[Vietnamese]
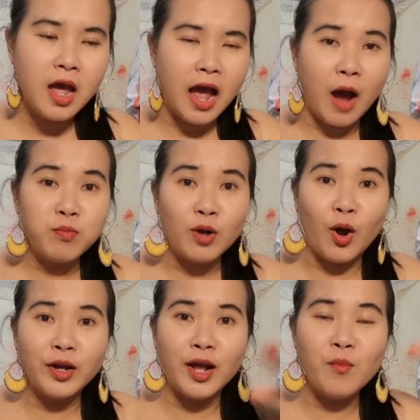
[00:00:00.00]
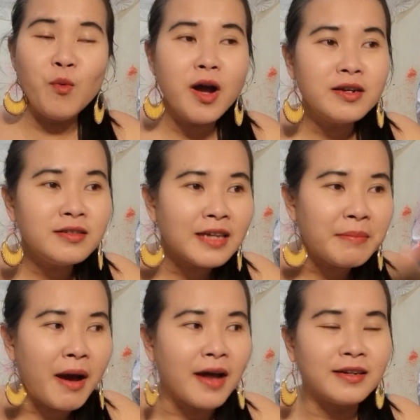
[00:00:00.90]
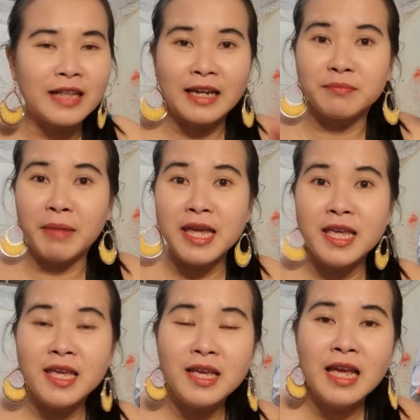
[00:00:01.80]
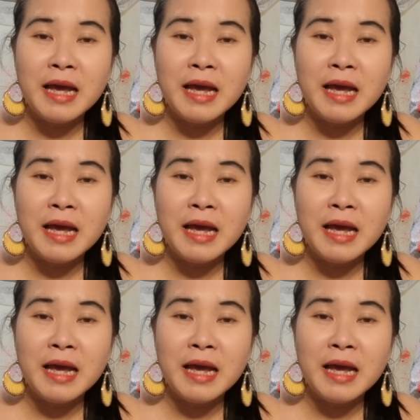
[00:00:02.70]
ông nội nè ông quấn cái mền thành mấy